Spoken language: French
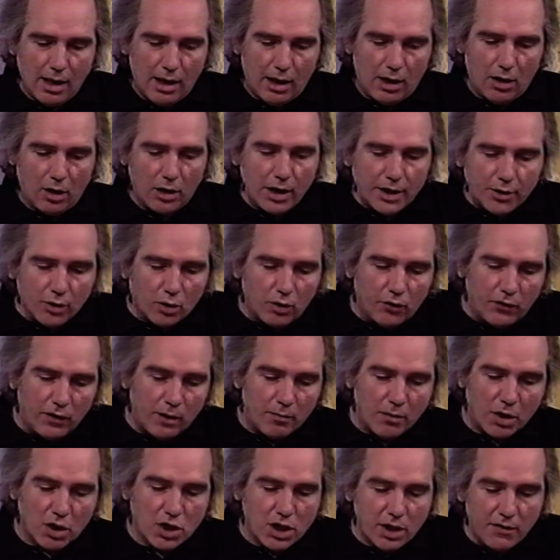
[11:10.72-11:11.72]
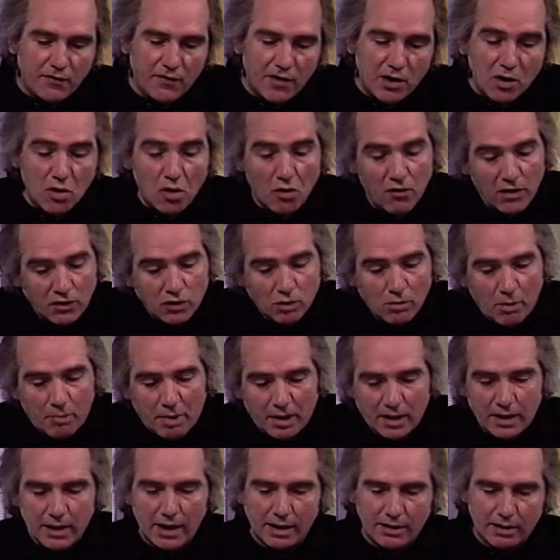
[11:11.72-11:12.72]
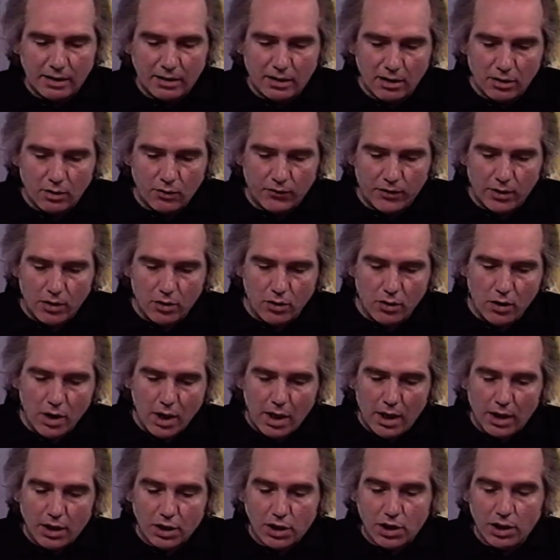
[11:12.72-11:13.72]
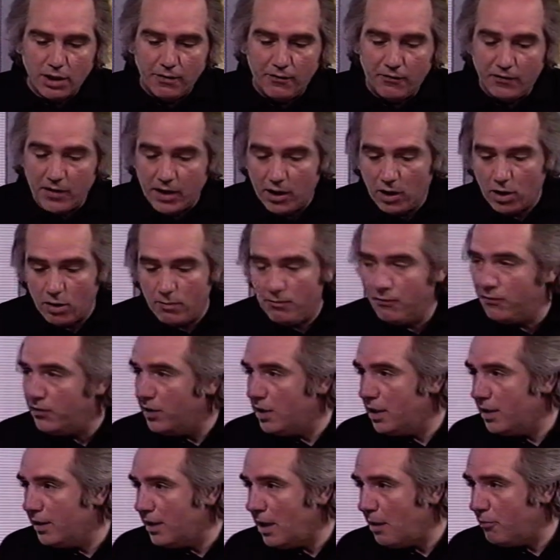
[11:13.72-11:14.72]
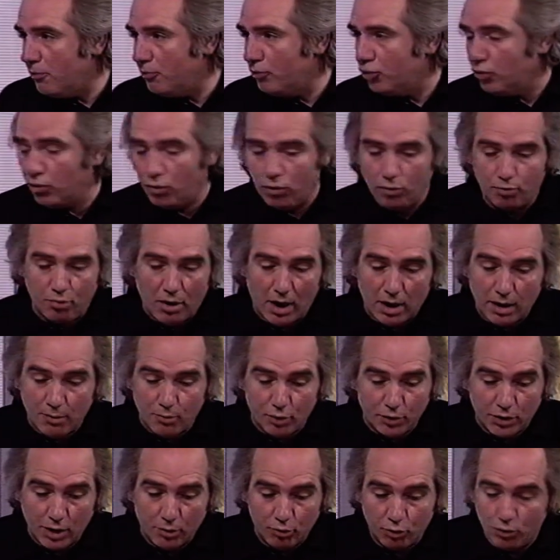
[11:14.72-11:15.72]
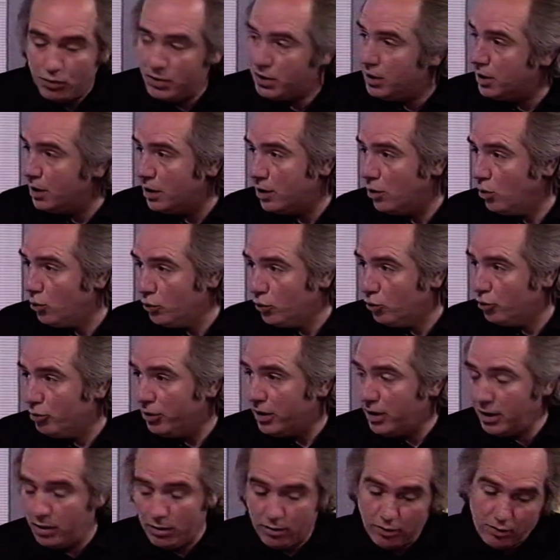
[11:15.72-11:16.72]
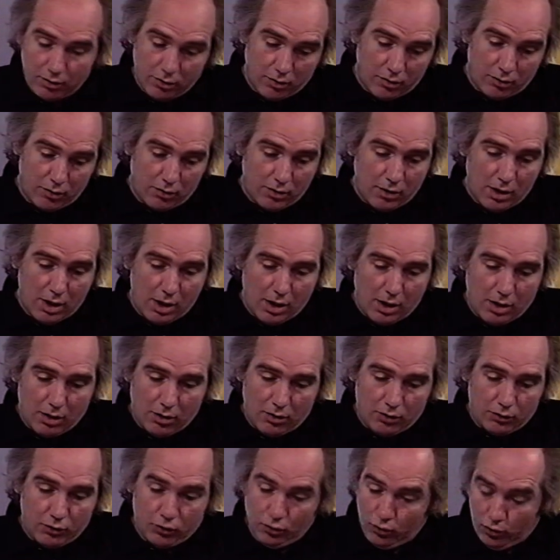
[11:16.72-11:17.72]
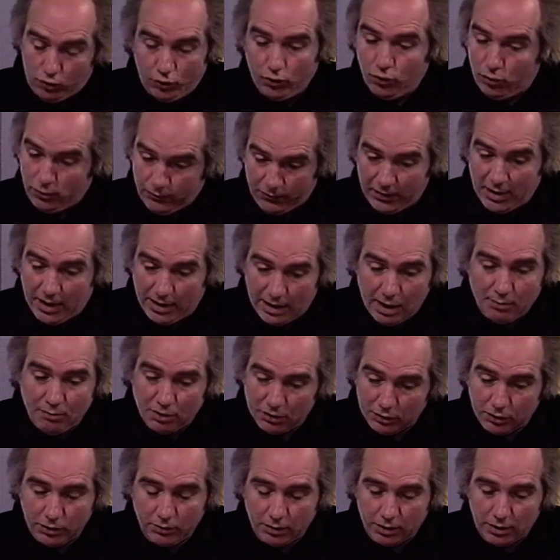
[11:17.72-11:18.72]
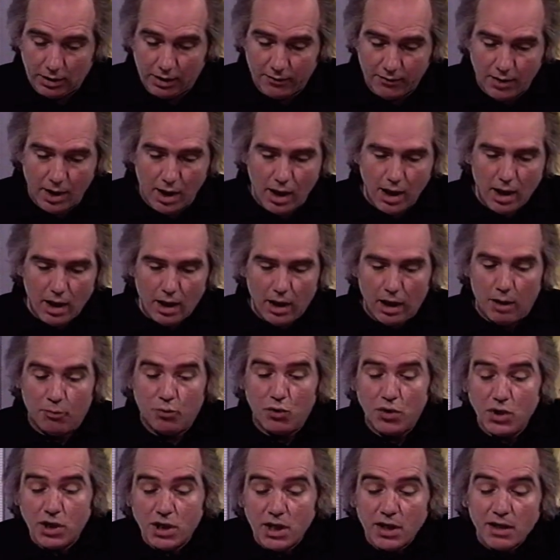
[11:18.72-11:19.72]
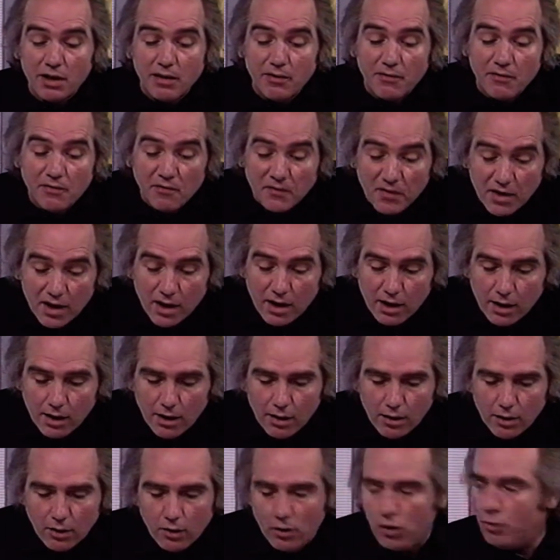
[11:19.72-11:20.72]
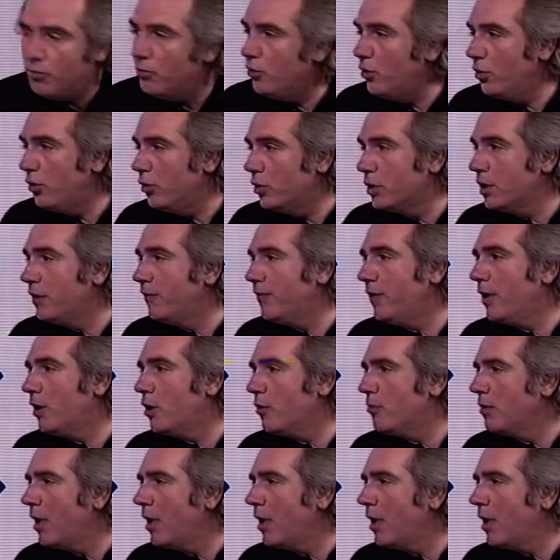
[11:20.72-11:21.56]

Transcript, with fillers: Alors, lettre V, moi, j'ai vélo. On va sûrement parler de la technique du vélo. J'ai V comme ville-étape pour parler peut-être publicité des retombées euh, sur, sur une ville-étape, parce qu'il doit y en avoir. Et puis, j'ai V comme, j'ai euh, comme